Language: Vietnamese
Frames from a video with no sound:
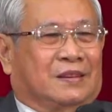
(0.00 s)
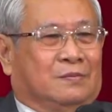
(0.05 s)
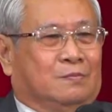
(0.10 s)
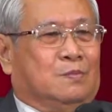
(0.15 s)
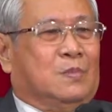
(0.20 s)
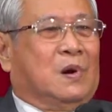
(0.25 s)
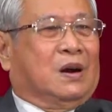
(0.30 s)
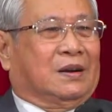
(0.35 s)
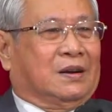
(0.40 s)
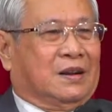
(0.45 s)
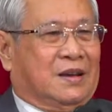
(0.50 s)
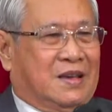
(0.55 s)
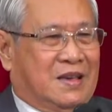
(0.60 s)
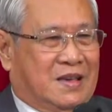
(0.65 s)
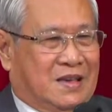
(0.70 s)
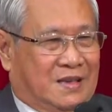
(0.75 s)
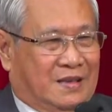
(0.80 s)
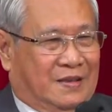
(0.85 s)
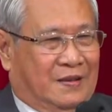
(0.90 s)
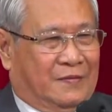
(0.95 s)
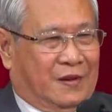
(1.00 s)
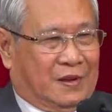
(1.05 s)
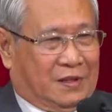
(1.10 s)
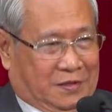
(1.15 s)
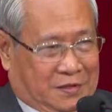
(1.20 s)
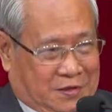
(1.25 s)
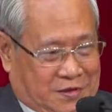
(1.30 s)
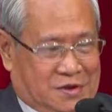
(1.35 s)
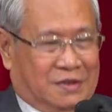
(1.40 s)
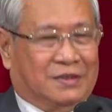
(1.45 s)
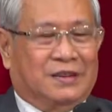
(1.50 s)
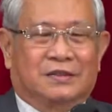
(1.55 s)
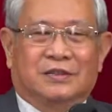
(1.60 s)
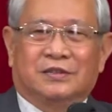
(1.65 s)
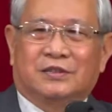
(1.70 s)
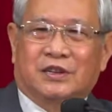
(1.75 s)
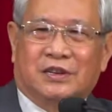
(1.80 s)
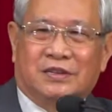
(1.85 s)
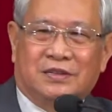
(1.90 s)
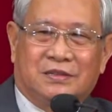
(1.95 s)
Hãy mừng đi, thì phần thưởng cho
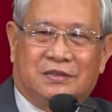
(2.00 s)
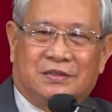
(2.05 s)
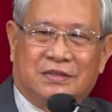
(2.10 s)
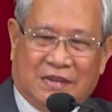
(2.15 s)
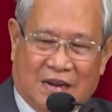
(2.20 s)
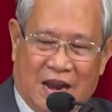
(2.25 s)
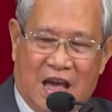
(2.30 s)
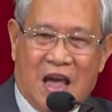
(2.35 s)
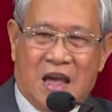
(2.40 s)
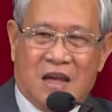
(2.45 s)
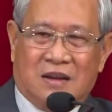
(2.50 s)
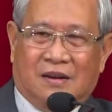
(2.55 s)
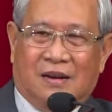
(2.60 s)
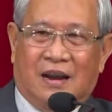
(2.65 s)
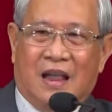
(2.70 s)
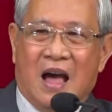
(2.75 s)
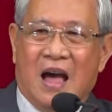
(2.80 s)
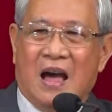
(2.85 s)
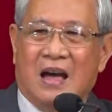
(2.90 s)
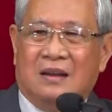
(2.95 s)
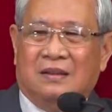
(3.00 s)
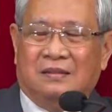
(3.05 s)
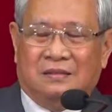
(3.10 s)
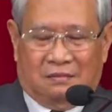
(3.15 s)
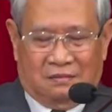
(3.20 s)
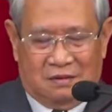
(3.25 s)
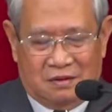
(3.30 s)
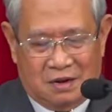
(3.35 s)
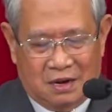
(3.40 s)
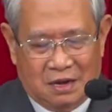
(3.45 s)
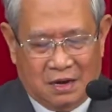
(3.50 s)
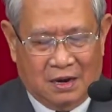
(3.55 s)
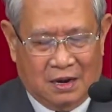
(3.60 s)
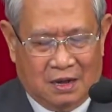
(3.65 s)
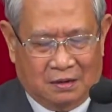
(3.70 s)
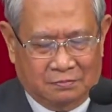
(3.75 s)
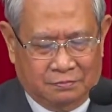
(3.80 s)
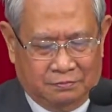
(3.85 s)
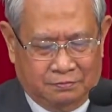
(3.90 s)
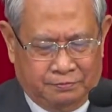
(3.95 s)
người trên thiên đàng là
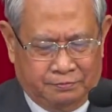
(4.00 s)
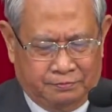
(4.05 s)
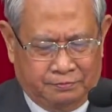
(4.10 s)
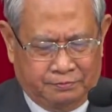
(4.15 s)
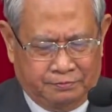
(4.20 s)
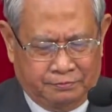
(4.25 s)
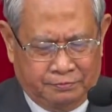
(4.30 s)
lớn lắm.